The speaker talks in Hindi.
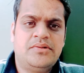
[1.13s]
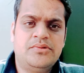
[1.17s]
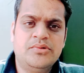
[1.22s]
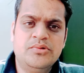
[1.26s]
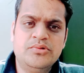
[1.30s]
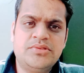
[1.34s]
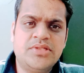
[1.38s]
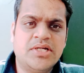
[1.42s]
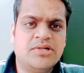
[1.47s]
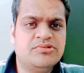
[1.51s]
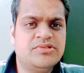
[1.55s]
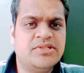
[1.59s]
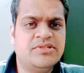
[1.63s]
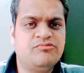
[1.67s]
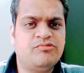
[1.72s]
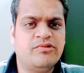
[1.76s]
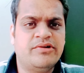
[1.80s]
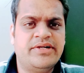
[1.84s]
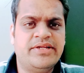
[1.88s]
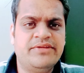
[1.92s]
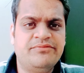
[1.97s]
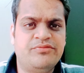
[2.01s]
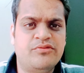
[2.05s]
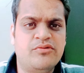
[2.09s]

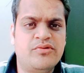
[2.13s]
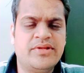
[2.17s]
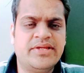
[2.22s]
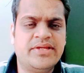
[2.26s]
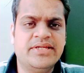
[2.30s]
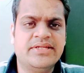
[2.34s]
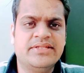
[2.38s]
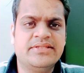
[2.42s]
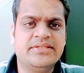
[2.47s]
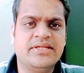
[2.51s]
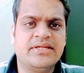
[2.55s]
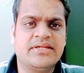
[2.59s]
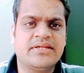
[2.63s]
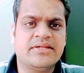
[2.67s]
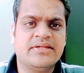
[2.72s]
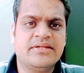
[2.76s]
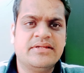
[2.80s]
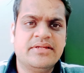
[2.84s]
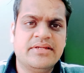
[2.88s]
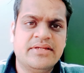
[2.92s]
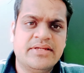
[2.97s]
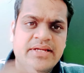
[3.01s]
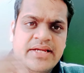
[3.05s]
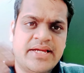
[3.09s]
2024 के अंदर
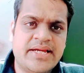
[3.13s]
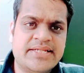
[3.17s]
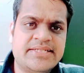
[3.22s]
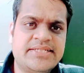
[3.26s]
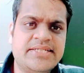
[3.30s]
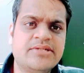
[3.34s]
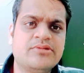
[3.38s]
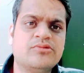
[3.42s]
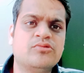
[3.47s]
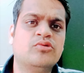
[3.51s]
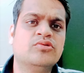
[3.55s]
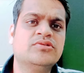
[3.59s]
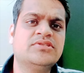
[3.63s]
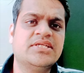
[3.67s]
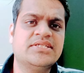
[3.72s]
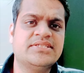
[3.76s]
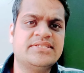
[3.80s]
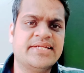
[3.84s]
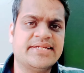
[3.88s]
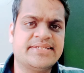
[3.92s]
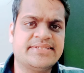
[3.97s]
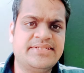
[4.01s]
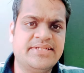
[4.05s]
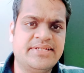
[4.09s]
ऐसे कौन सा
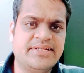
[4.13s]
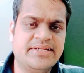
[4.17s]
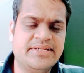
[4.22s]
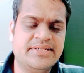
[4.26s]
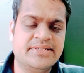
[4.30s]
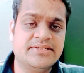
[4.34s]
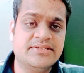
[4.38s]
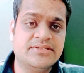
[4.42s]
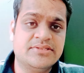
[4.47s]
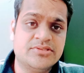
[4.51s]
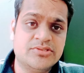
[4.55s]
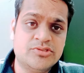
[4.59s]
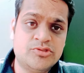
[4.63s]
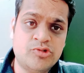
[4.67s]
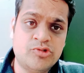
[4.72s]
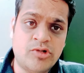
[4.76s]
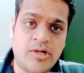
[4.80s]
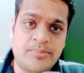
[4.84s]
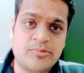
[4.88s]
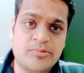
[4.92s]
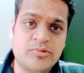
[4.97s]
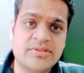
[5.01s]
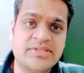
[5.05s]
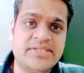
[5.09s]
सेक्टर है
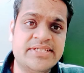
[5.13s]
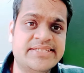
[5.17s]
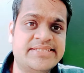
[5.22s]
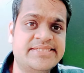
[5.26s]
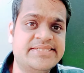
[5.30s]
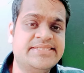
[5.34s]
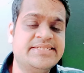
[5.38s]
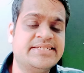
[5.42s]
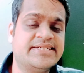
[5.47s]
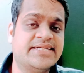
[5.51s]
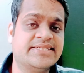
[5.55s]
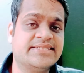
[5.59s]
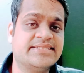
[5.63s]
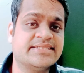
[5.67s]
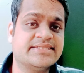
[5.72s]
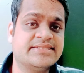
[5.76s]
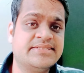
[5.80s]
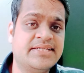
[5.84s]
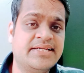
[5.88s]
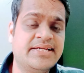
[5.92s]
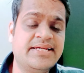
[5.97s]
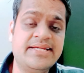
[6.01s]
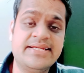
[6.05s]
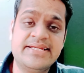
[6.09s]
जो आपको तेजी दिखा
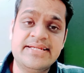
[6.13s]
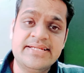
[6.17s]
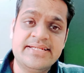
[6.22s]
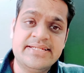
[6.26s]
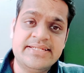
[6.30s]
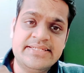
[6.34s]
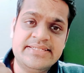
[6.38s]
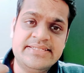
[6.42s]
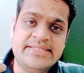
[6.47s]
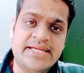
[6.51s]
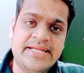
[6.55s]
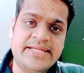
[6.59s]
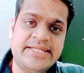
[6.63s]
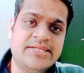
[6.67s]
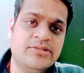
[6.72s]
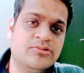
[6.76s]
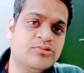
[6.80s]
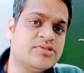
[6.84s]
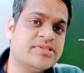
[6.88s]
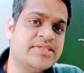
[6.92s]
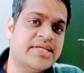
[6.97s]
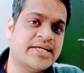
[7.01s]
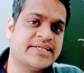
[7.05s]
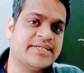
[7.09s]
सकता है यानी
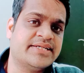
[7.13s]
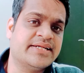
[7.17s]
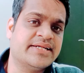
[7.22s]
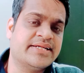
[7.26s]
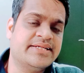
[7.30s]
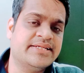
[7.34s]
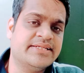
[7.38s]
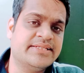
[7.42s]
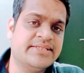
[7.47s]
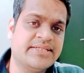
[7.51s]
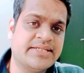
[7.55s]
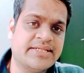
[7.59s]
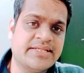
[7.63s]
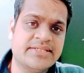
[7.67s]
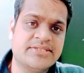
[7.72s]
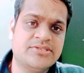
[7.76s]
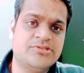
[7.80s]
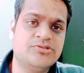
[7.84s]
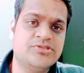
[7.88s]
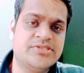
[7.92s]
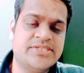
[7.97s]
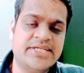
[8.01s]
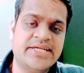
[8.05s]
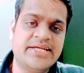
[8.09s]
कि उस सेक्टर के अंदर
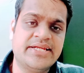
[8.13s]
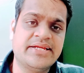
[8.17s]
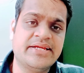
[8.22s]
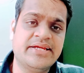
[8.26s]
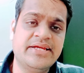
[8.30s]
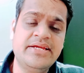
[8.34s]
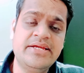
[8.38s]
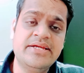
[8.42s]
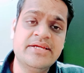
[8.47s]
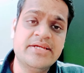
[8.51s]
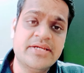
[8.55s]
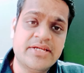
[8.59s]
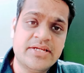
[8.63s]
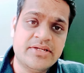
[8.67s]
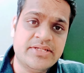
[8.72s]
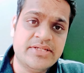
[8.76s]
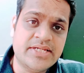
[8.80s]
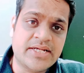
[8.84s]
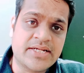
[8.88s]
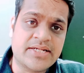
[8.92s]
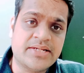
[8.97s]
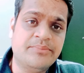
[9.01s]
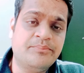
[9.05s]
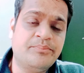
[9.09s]
जो शेयर हैं
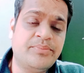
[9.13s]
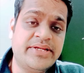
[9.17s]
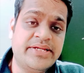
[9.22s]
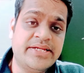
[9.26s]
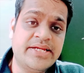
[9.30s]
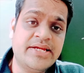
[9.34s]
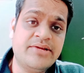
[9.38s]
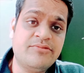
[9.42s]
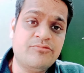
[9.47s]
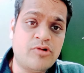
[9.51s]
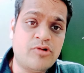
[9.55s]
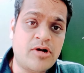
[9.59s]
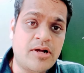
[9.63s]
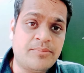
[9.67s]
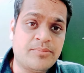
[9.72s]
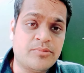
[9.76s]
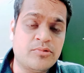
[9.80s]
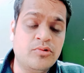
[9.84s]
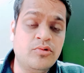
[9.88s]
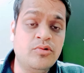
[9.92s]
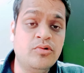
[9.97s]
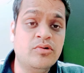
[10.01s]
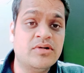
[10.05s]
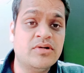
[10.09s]
या कंपनी है वो
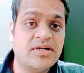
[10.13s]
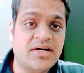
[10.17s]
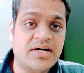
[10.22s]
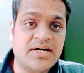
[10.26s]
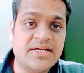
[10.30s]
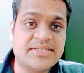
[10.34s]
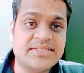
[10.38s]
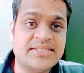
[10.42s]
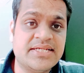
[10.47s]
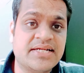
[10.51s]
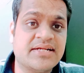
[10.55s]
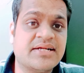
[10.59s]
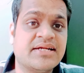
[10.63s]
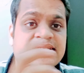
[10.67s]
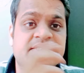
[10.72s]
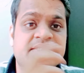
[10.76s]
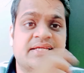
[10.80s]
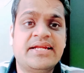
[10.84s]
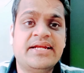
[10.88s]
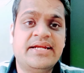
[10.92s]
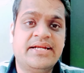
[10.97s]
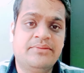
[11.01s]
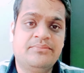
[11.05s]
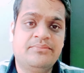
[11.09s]
आपको अच्छा
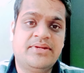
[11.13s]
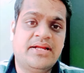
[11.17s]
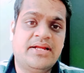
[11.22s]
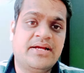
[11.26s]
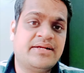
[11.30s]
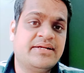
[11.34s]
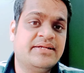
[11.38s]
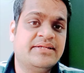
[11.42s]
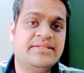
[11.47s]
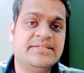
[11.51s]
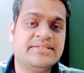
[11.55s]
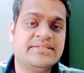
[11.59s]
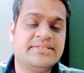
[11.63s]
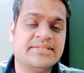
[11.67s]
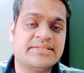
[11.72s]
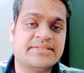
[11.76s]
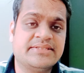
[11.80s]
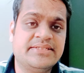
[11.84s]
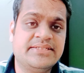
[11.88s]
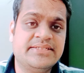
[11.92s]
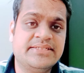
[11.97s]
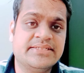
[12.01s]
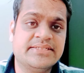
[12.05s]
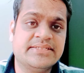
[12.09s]
खासा रिटर्न बनाकर दे
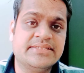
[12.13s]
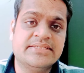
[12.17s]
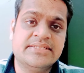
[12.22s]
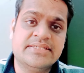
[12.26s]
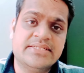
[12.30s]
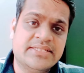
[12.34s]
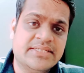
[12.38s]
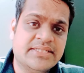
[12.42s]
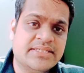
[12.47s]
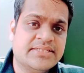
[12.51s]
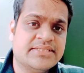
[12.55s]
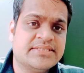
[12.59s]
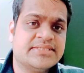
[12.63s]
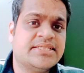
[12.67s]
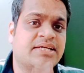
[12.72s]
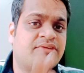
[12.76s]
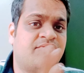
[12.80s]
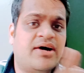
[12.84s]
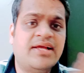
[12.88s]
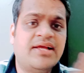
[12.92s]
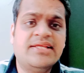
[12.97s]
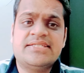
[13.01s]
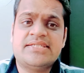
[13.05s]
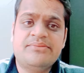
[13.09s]
सकती है
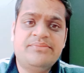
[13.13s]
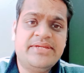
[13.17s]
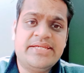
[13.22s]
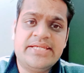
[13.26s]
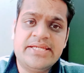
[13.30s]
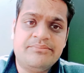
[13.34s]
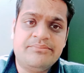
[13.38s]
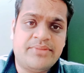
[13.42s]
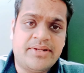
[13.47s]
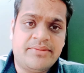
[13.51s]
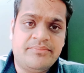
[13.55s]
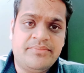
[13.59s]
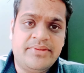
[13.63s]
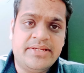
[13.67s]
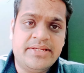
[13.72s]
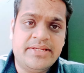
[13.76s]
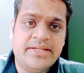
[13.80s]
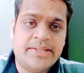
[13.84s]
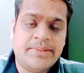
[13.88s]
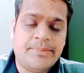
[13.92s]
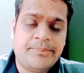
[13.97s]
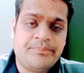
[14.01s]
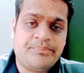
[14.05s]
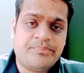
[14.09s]
सवाल सभी के मन में
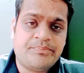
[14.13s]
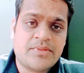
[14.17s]
है